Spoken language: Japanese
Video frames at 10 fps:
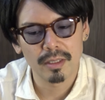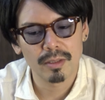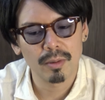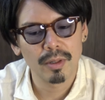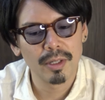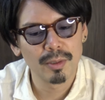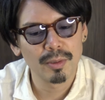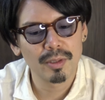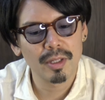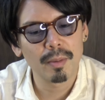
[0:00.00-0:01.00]
それ
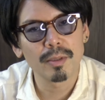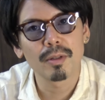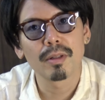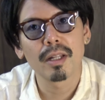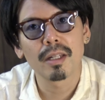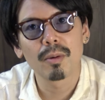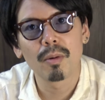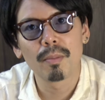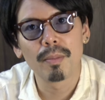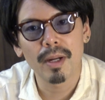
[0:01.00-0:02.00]
言ってもそんなに
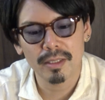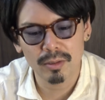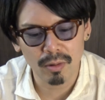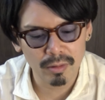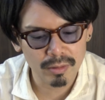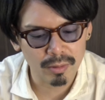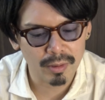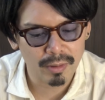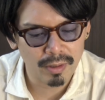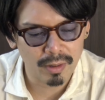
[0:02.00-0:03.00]
こうバチコーンと
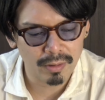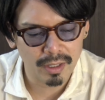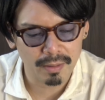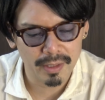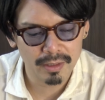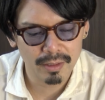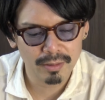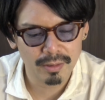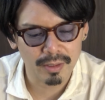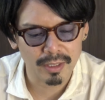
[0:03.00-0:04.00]
俺の顔にはまって
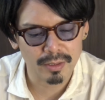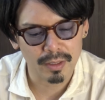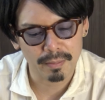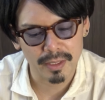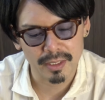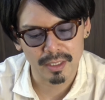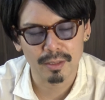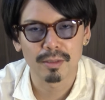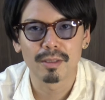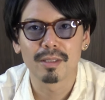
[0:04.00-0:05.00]
るっていう感じはあんまりしな
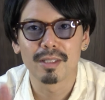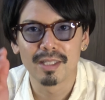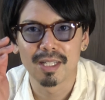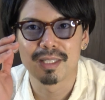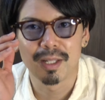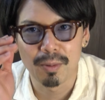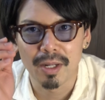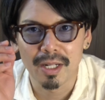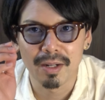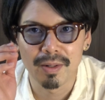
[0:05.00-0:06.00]
くていいんですけど
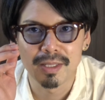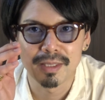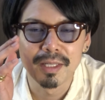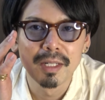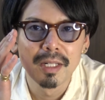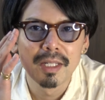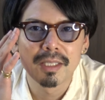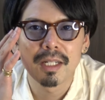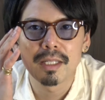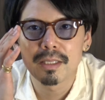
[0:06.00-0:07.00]
相変わらず
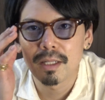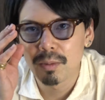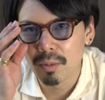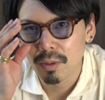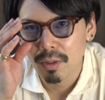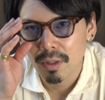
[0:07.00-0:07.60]
しないんですけど